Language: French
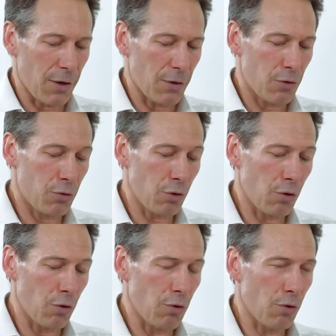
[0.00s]
sur
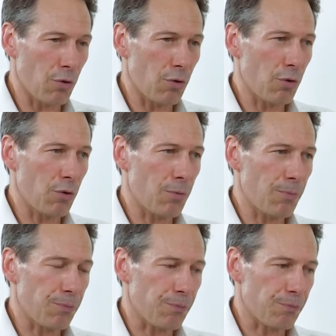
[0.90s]

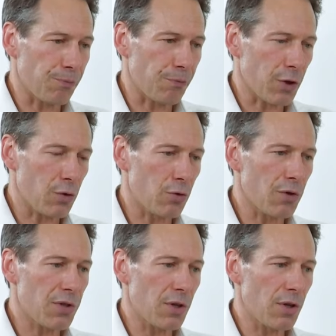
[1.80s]
le,
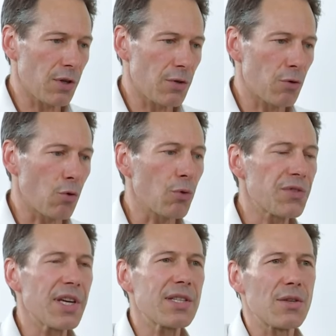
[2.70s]
sur ce
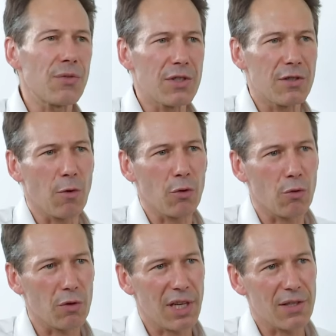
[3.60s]
contexte effectivement dans
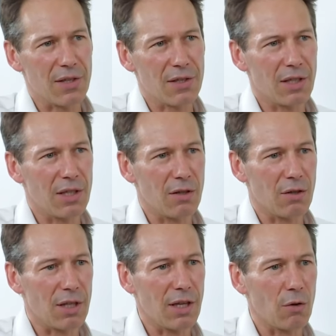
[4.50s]
lequel s'inscrit
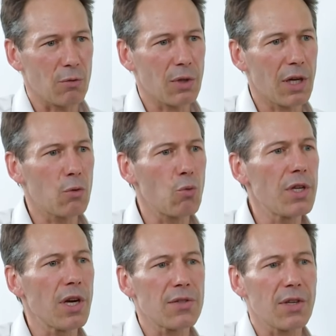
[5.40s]
la guerre en Ukraine, oui,
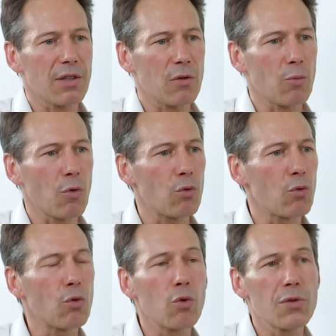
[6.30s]
il y a un certain nombre
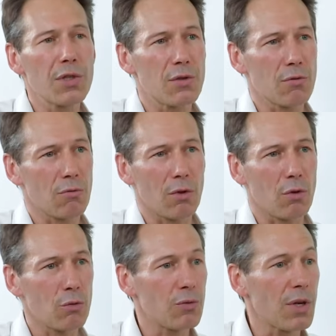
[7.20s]
de causes qui sont
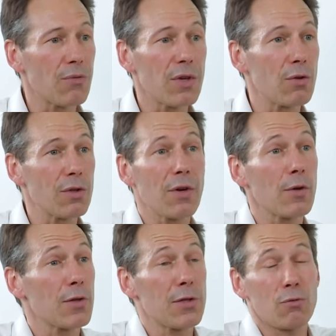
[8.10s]
euh, tout à fait identifiables.
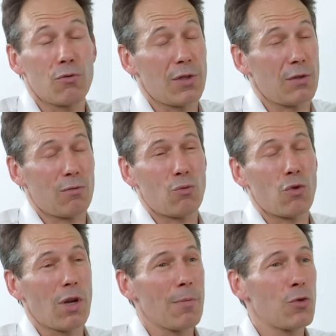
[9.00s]
Alors, c'est
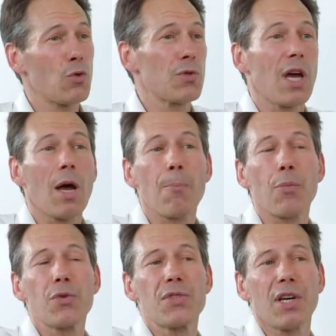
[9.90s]
toujours la même chose. A
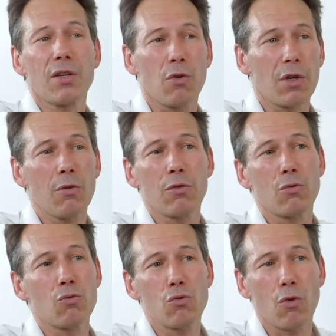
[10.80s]
posteriori, on est
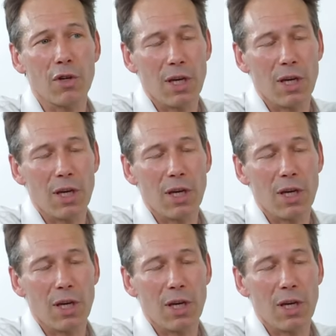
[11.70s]
toujours en